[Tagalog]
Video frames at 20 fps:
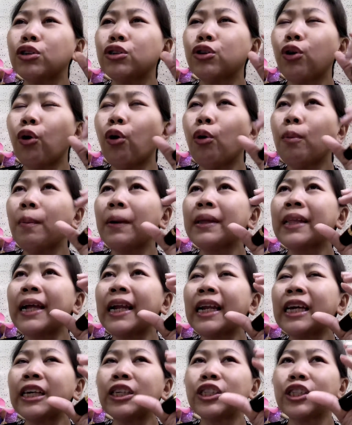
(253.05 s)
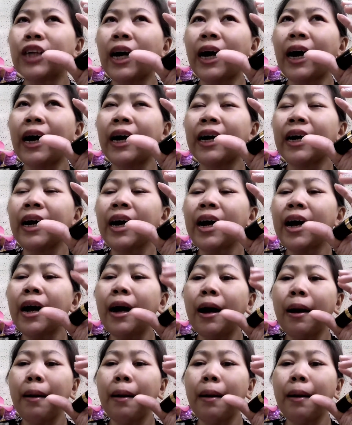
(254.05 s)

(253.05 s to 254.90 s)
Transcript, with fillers: So, madali siyang